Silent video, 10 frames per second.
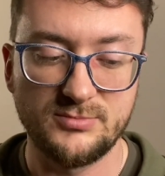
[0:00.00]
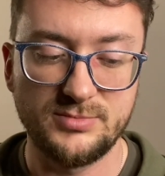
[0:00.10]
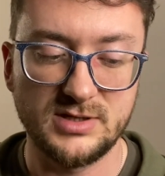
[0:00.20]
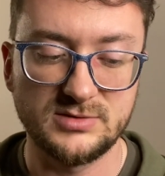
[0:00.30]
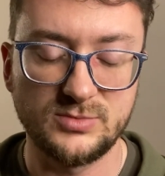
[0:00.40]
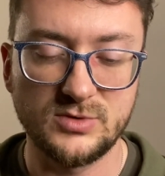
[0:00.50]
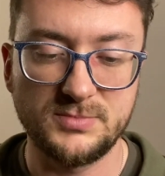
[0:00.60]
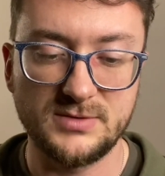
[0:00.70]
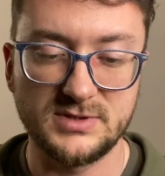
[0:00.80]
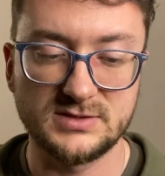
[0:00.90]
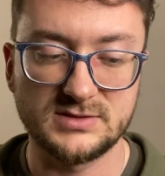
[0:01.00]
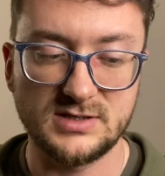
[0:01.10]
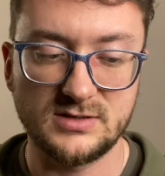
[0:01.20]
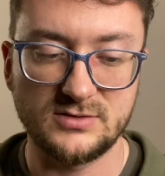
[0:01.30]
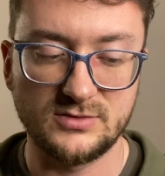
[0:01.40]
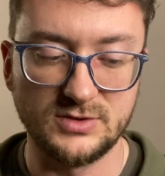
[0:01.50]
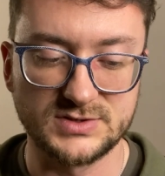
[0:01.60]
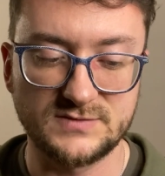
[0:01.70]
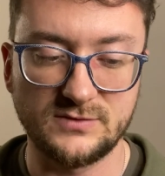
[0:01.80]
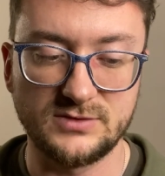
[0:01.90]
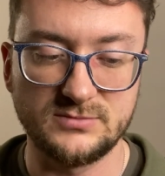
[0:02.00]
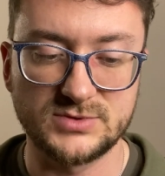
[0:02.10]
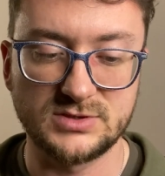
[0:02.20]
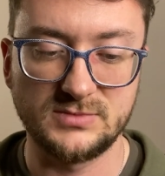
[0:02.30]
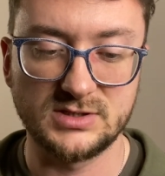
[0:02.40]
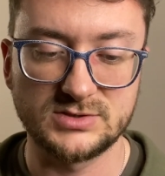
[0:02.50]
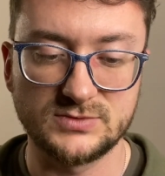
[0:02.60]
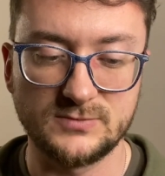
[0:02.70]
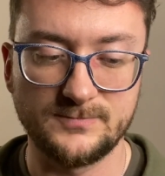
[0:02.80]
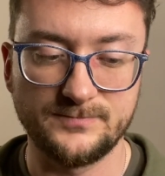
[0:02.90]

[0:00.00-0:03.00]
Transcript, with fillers: Pan Bóg pamięta o swoim przymierzu.